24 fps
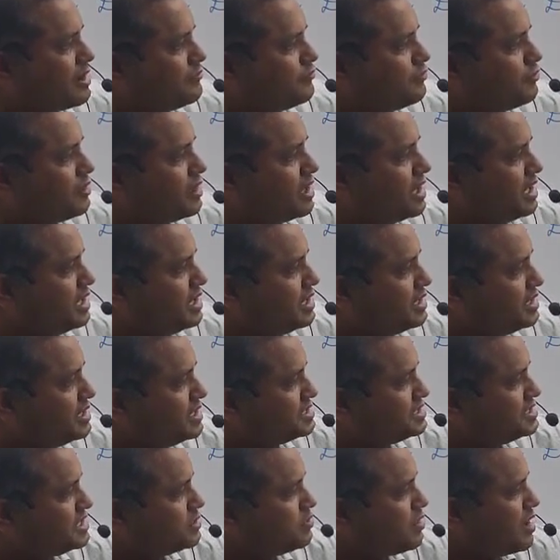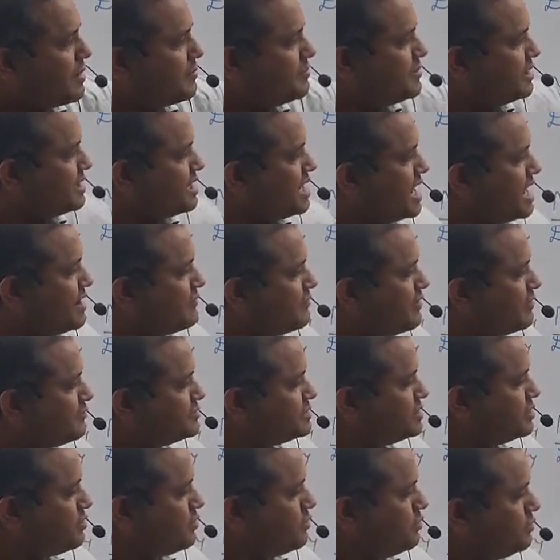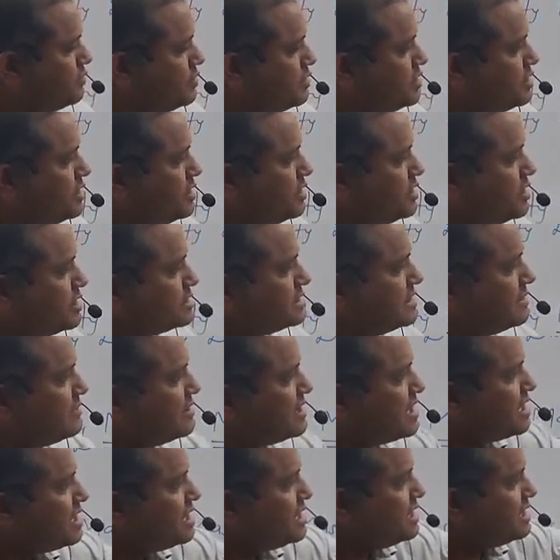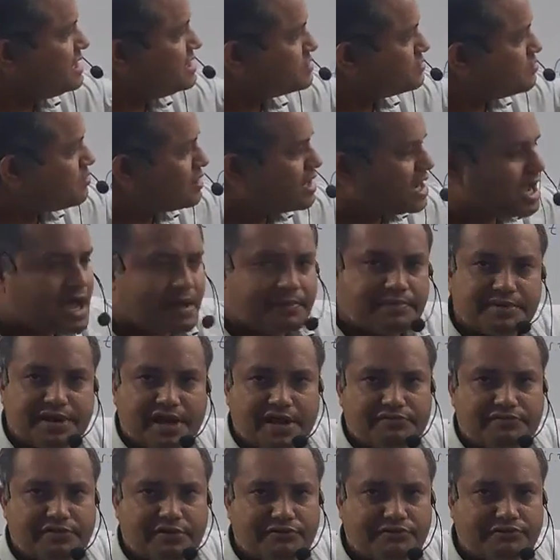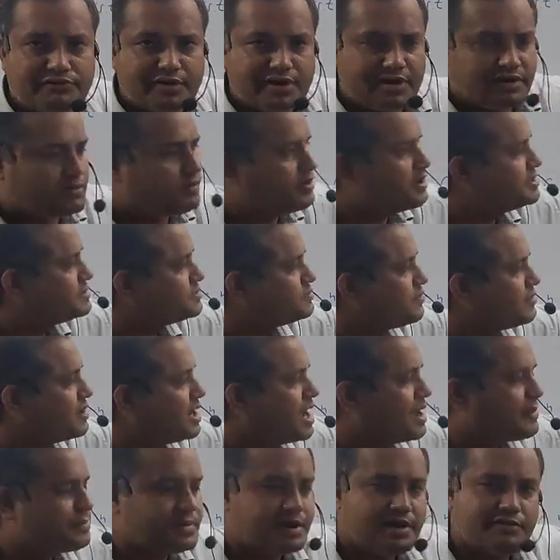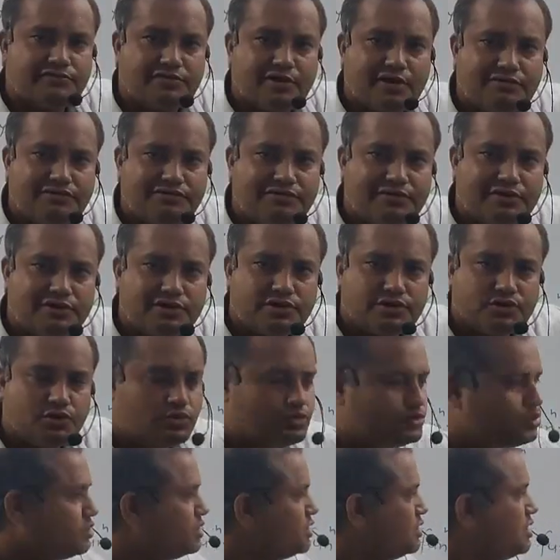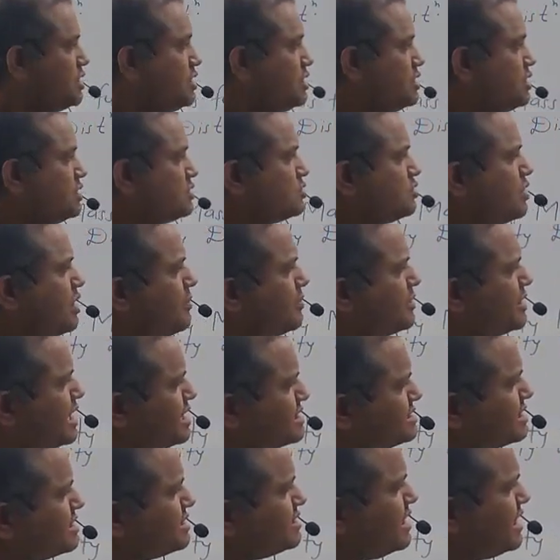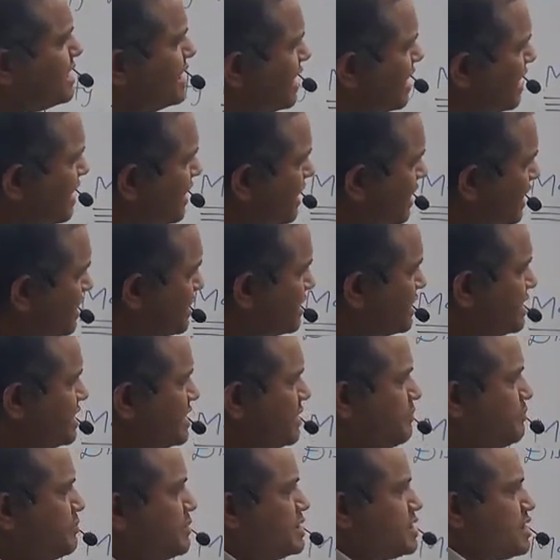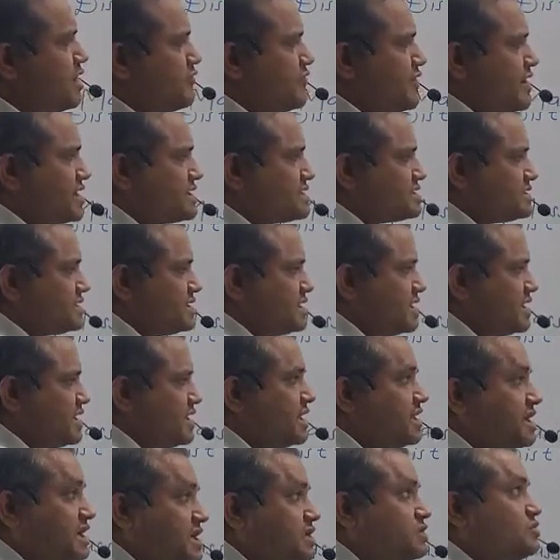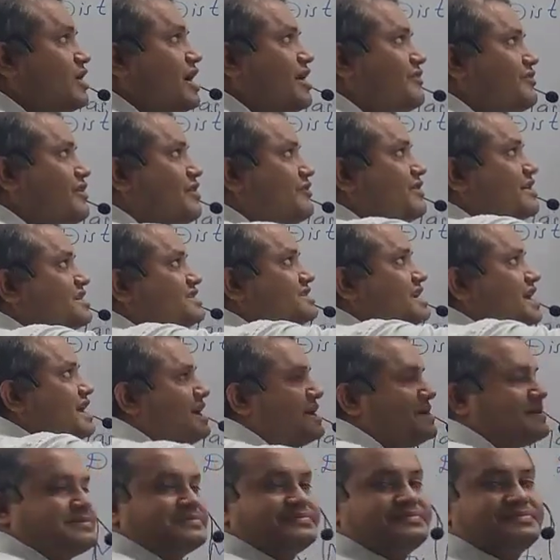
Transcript: बाय फोर है इसी को आपने कहा एफ ऑफ जीरो सिमिलरली इसको कहा आपने f ऑफ वन और इसको कहा आपने f ऑफ टू तो हम कह सकते हैं ना कि ये p ऑफ x ही तो f ऑफ x है